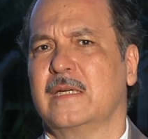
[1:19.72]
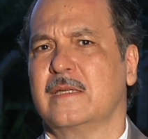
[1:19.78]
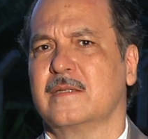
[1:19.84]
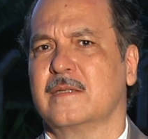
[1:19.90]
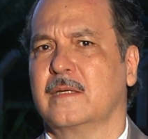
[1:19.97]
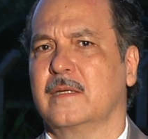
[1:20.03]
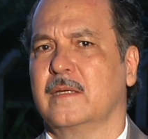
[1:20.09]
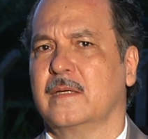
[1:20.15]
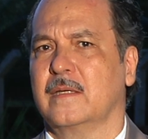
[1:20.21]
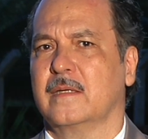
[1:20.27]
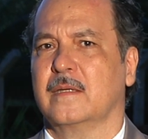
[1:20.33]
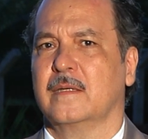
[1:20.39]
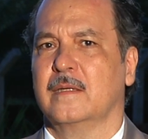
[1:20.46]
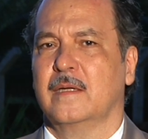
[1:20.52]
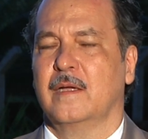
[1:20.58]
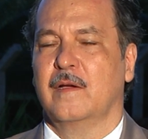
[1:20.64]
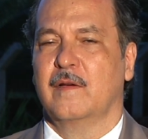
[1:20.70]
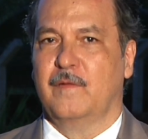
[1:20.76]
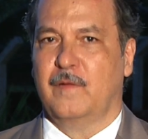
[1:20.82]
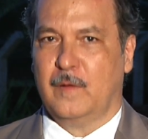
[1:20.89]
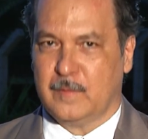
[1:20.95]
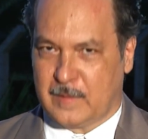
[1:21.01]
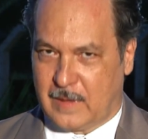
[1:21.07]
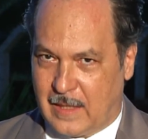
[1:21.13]
acho que
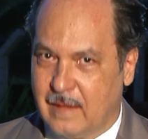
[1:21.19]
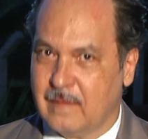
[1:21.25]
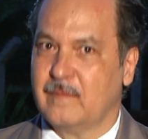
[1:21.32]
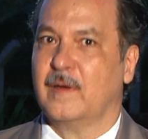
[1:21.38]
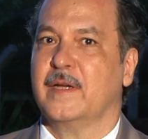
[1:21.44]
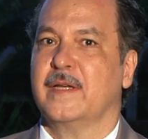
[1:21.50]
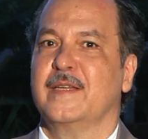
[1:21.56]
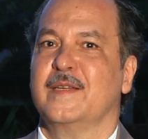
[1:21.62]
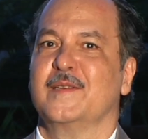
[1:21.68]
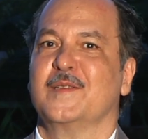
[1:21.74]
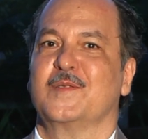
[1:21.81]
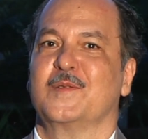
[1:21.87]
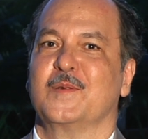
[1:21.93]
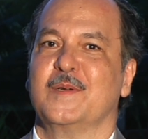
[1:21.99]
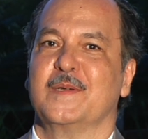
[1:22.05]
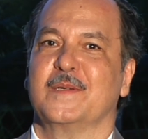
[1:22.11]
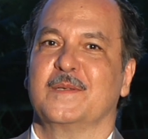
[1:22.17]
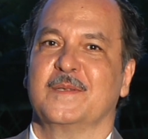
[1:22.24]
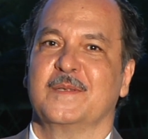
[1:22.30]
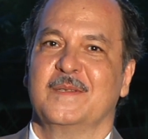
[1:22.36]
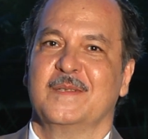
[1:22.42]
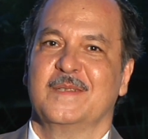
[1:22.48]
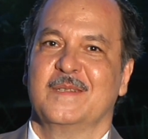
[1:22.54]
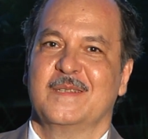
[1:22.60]
faltava isso
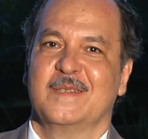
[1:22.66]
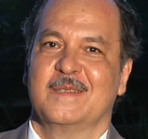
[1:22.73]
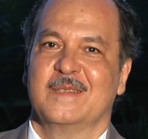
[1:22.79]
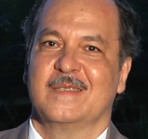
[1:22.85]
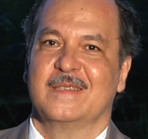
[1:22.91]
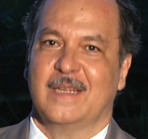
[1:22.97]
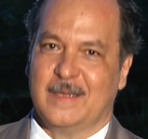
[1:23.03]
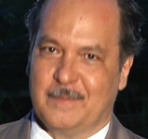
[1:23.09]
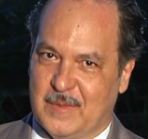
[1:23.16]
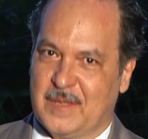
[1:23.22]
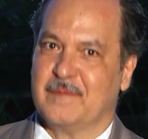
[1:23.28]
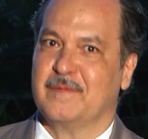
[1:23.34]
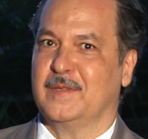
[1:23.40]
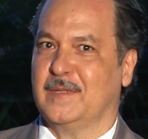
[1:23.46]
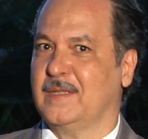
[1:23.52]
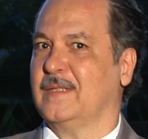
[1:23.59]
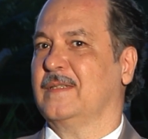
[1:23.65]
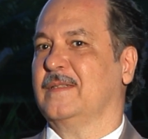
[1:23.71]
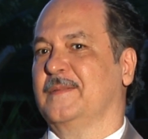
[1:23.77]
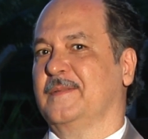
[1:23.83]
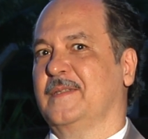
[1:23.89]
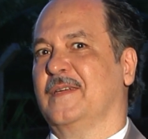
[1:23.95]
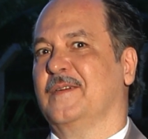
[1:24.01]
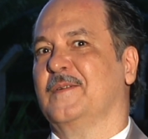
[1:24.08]
na minha vida.
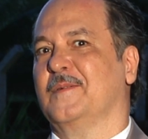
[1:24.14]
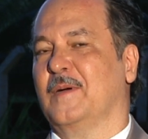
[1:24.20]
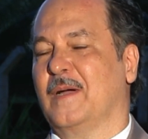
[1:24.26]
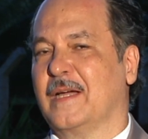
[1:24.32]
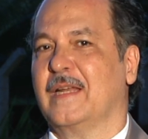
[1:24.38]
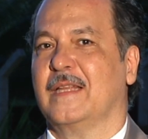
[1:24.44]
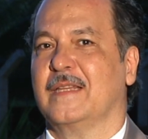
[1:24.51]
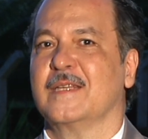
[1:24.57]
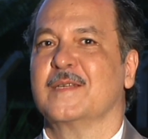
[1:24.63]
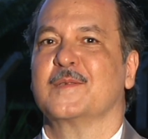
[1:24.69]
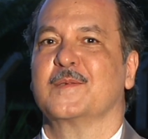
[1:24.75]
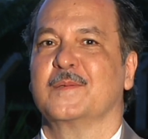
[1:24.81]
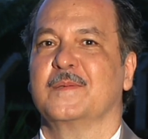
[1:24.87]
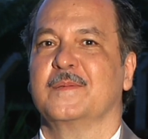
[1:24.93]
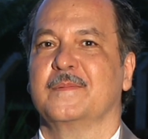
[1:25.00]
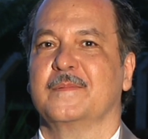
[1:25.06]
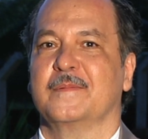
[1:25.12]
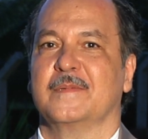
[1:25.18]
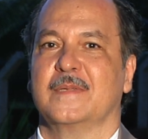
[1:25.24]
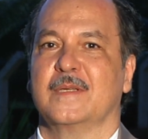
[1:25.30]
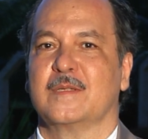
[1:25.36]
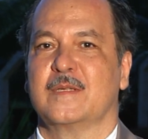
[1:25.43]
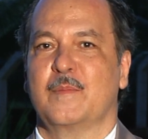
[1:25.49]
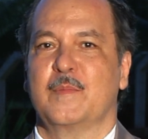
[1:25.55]
Eu agradeço.
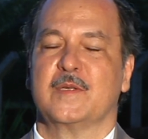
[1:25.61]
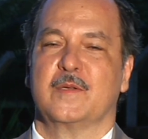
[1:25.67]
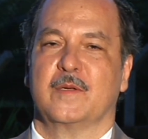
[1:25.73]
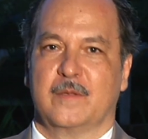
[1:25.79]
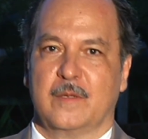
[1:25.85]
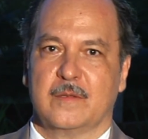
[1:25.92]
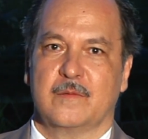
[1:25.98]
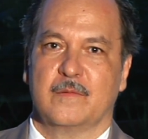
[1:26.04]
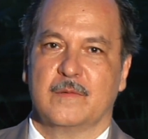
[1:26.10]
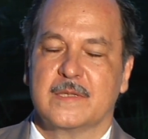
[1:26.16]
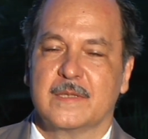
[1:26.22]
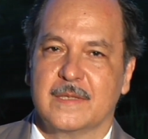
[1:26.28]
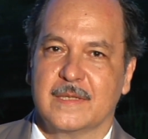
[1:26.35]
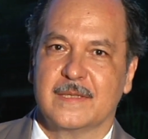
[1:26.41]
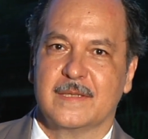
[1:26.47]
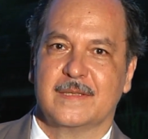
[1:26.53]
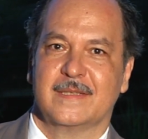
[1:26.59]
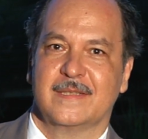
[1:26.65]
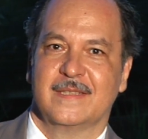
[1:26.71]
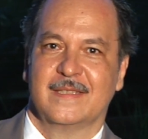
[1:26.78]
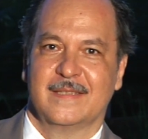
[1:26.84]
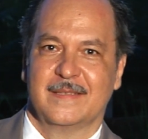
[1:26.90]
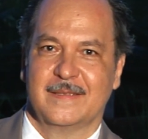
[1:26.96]
Deus abençoe todos vocês.